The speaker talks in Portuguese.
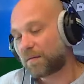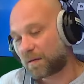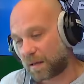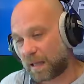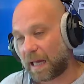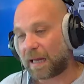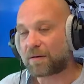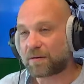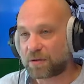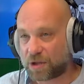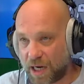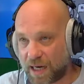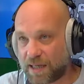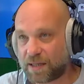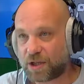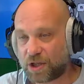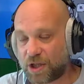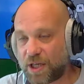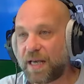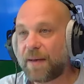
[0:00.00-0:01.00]
claro que já
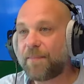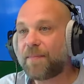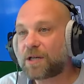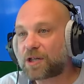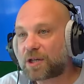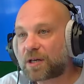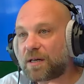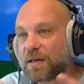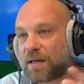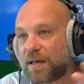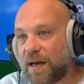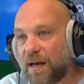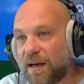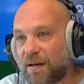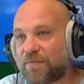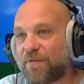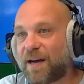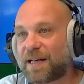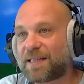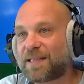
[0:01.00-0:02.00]
existia, mas que
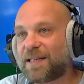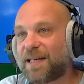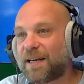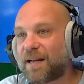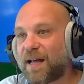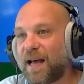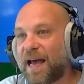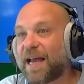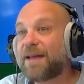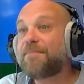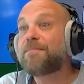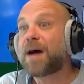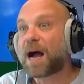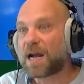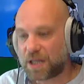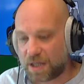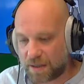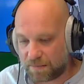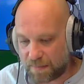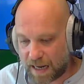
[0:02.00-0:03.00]
vai ser a
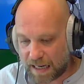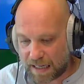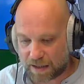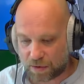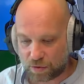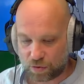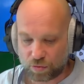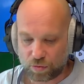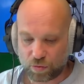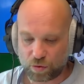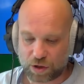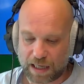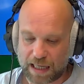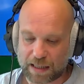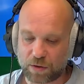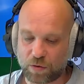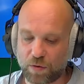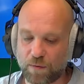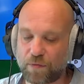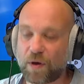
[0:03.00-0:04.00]
imagem de marca do, do
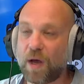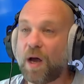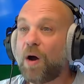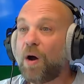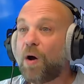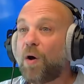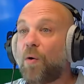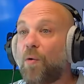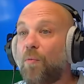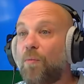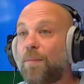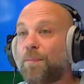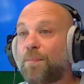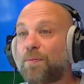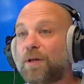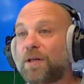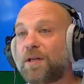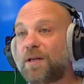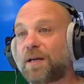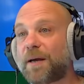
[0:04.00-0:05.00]
Estado Novo. Puxar o lustre
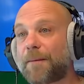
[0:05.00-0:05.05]
política...